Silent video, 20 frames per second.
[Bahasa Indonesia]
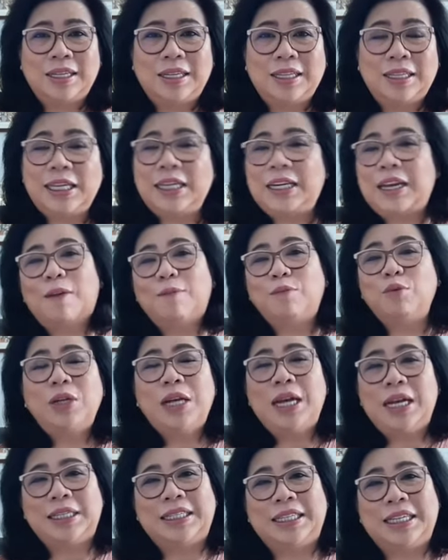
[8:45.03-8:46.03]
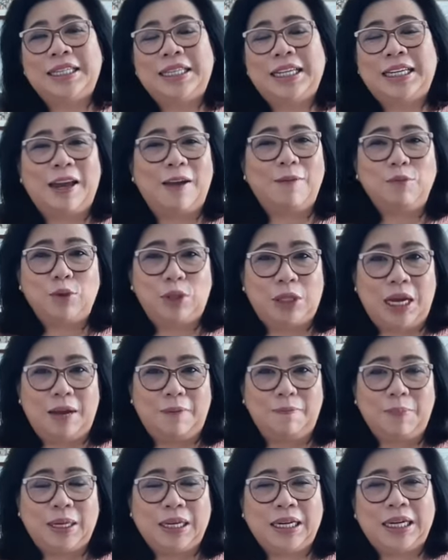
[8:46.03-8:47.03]
Tidak mudah sih, tidak
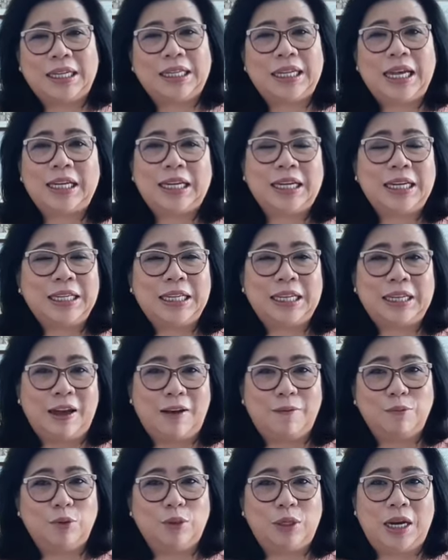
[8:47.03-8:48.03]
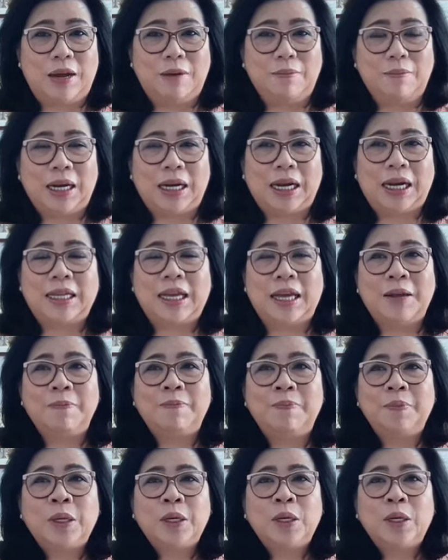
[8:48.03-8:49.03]
mudah. Pengertian ini tidak mudah. Makanya
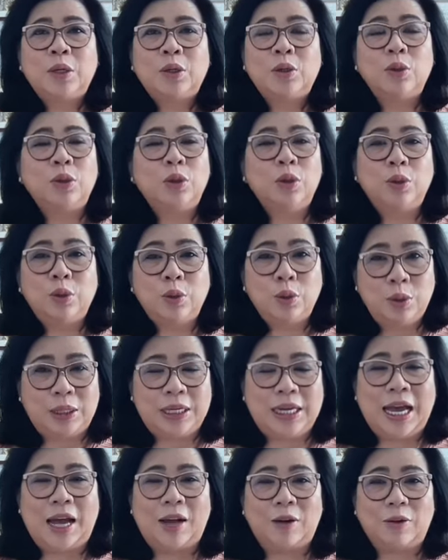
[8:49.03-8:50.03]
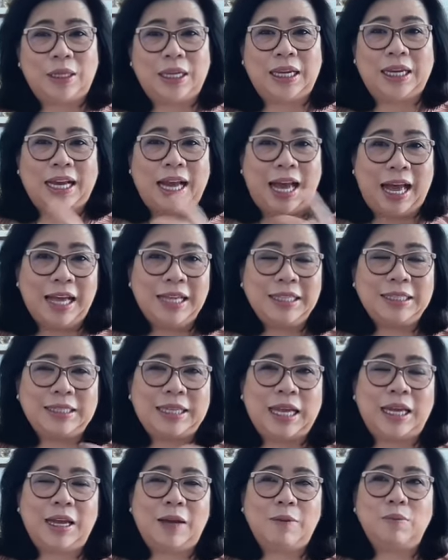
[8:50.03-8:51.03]
dulu di HOTK
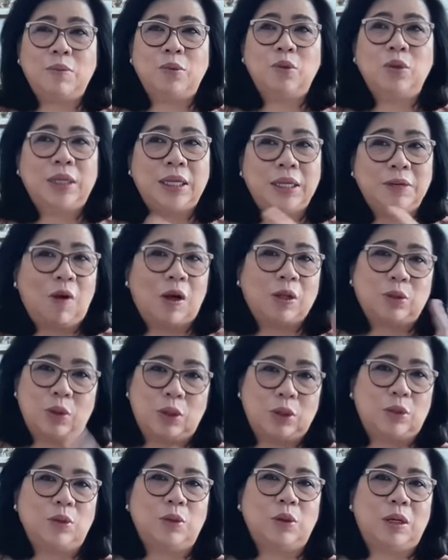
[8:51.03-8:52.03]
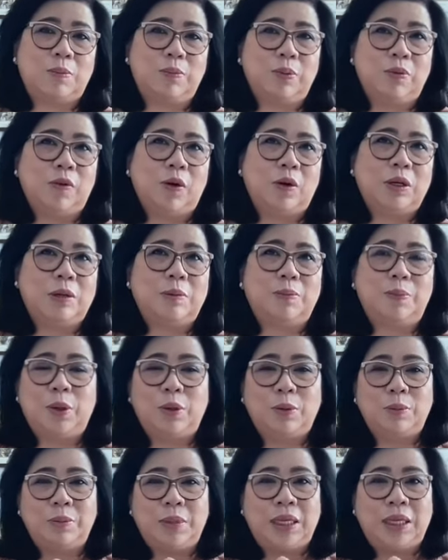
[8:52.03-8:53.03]
saya mungkin waktu itu
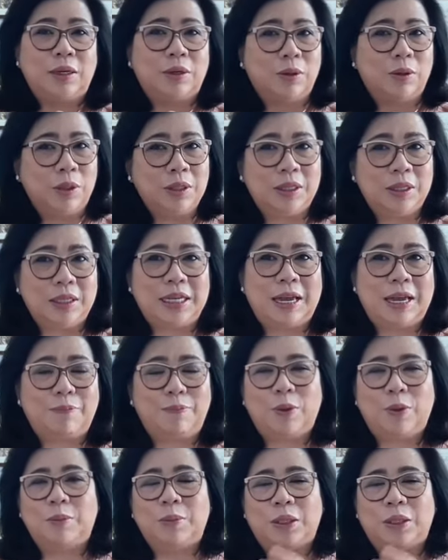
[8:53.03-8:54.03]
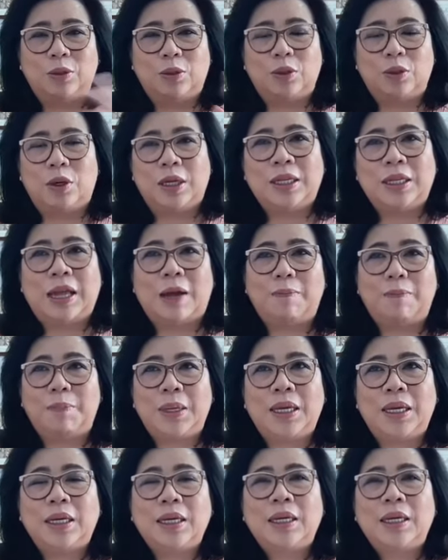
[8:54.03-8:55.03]
belum ikut dia ya belum ikut join
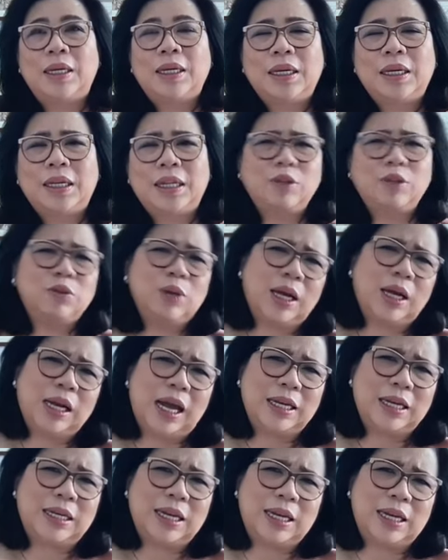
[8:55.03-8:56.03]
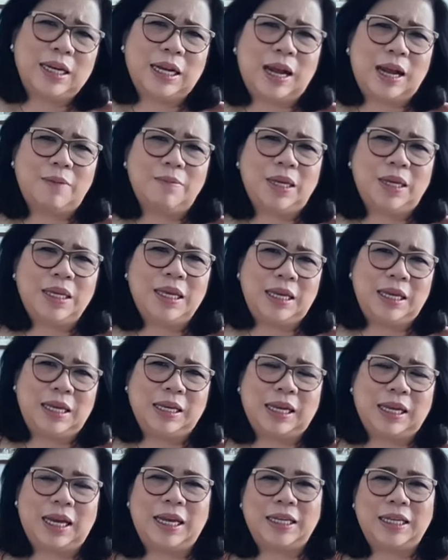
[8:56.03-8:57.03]
tapi kita juga nggak ada rekamannya ya
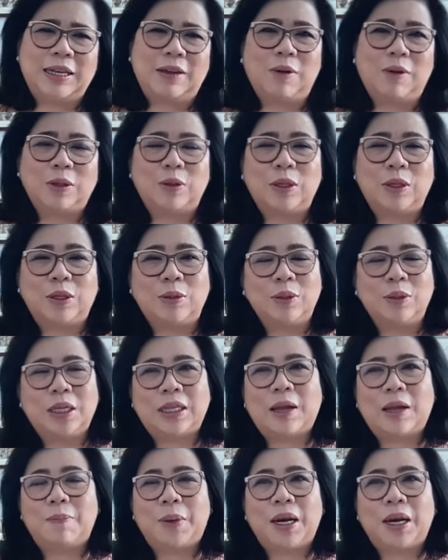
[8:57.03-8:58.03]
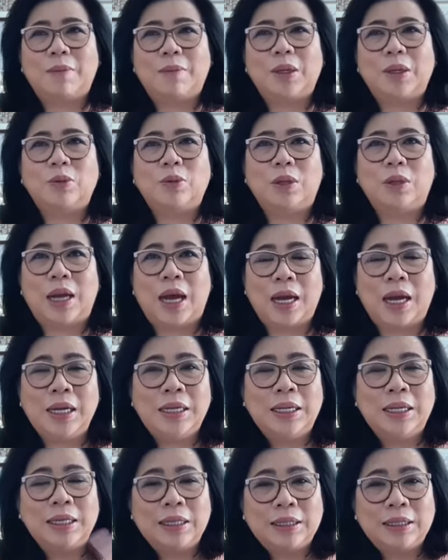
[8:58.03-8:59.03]
kayaknya waktu itu kita pernah mengundang
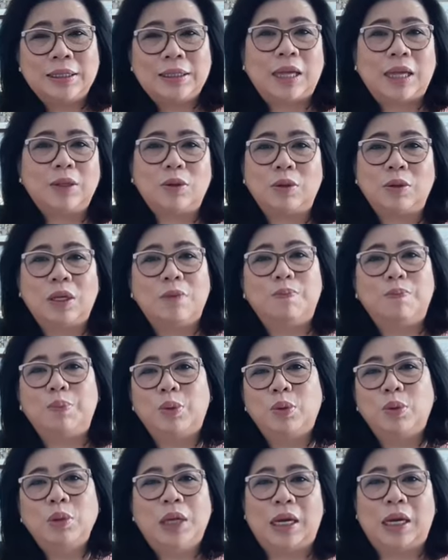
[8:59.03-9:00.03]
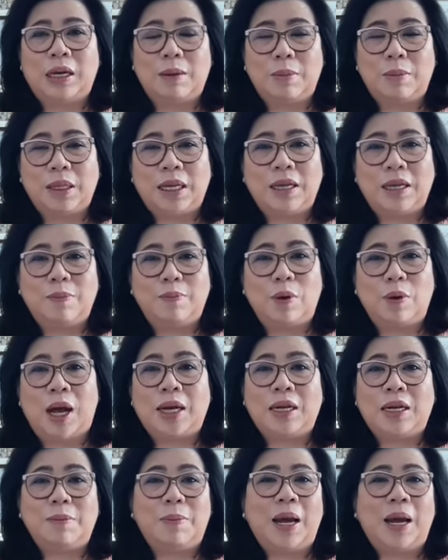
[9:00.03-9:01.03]
satu ibu yang namanya Ibu
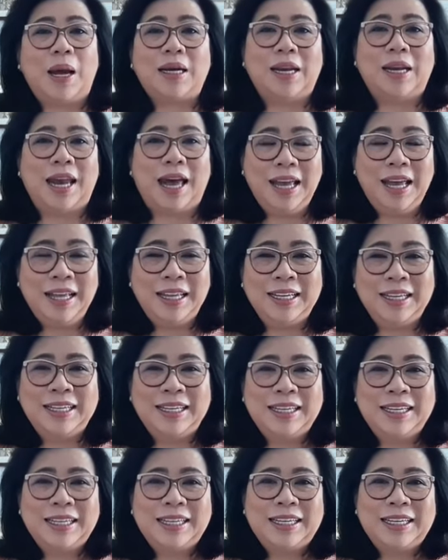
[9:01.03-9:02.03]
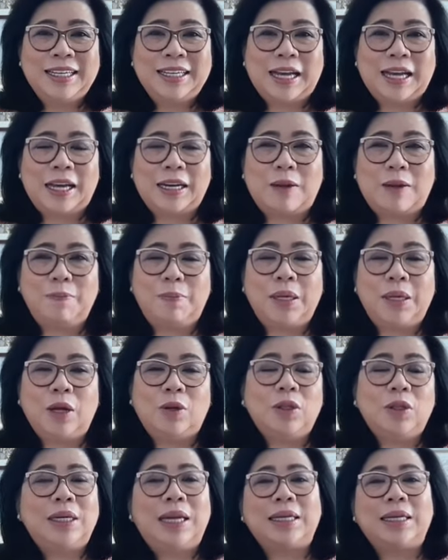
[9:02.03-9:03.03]
Ani Pangelah karena beliau
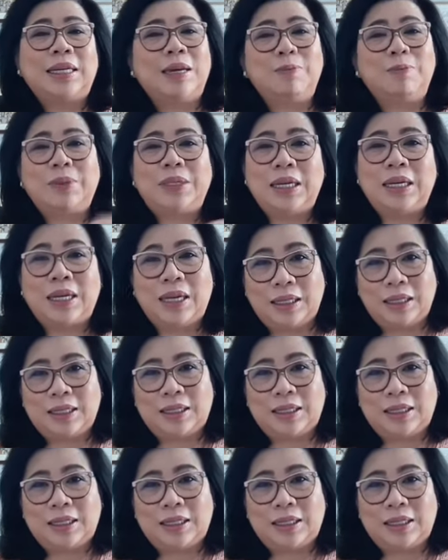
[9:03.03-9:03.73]
tidak keep secret